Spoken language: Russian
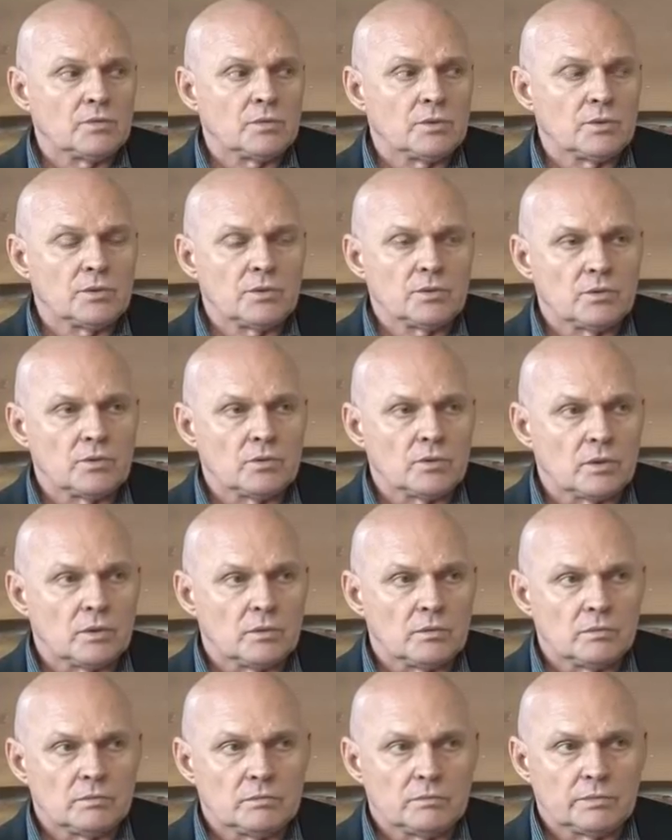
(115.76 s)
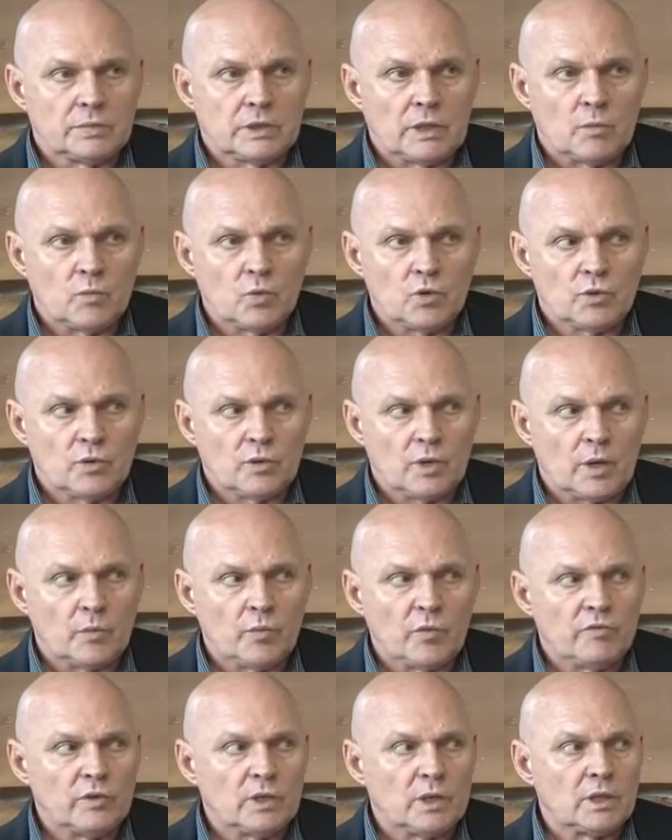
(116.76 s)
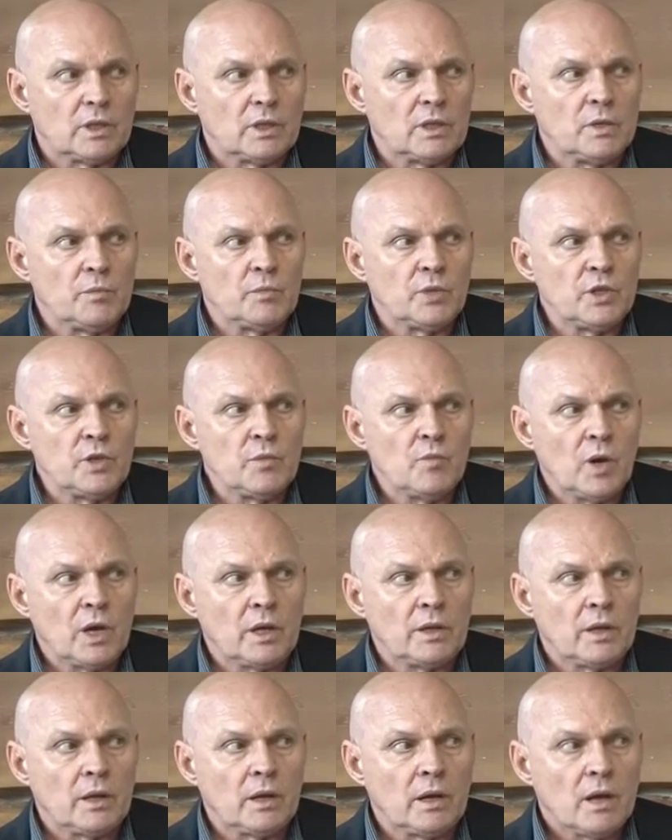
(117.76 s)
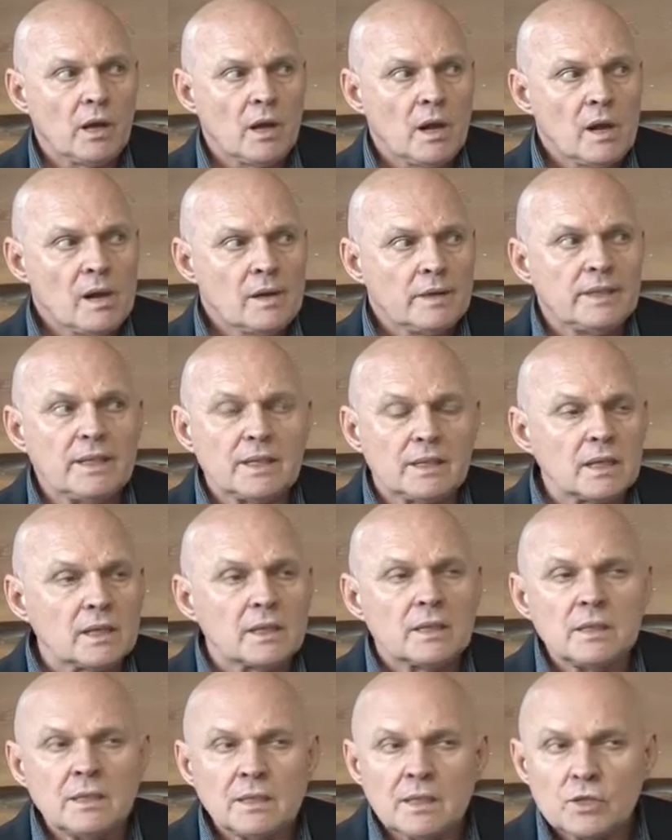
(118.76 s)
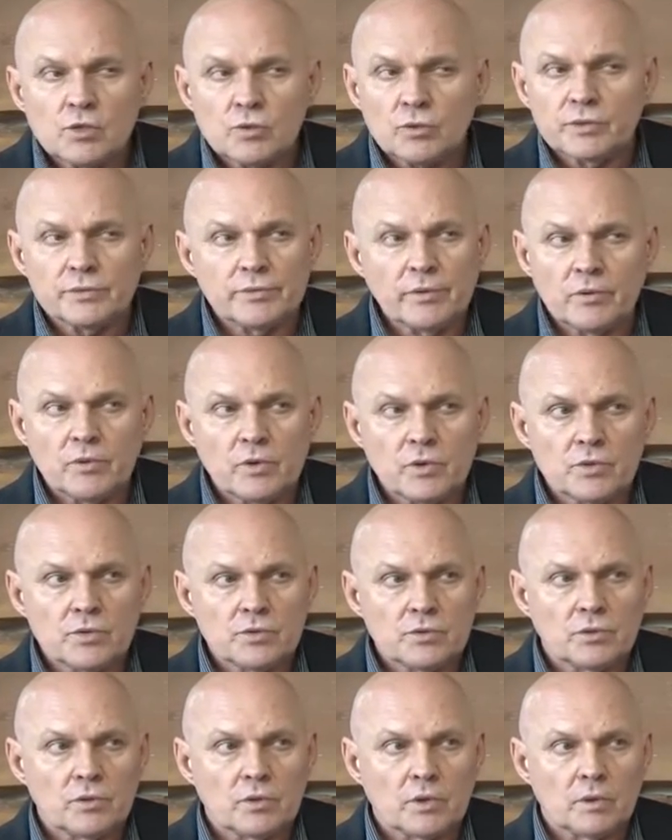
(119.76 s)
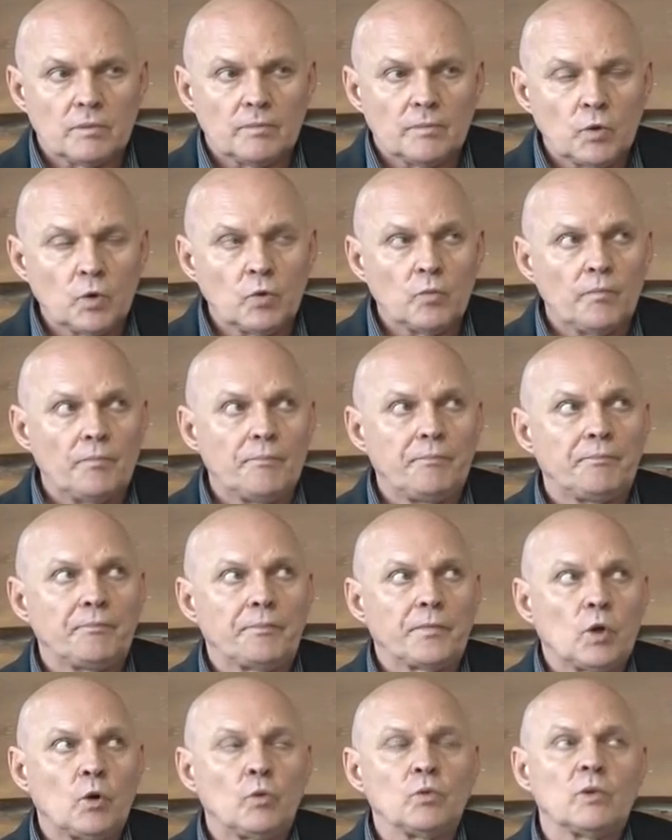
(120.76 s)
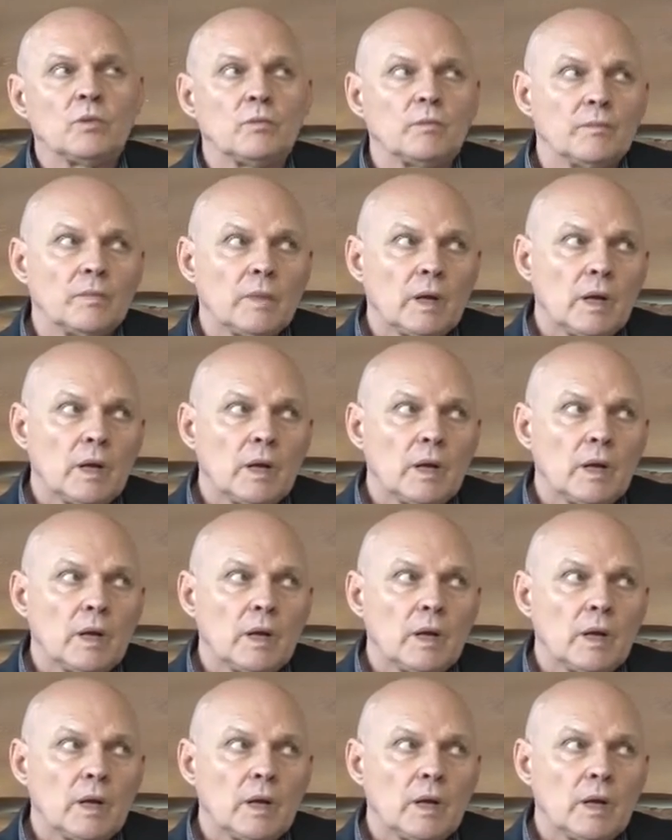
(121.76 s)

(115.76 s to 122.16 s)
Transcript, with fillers: у режиссера, потому что как бы вот это непонимание. Я так и не нашел своего режиссера, но он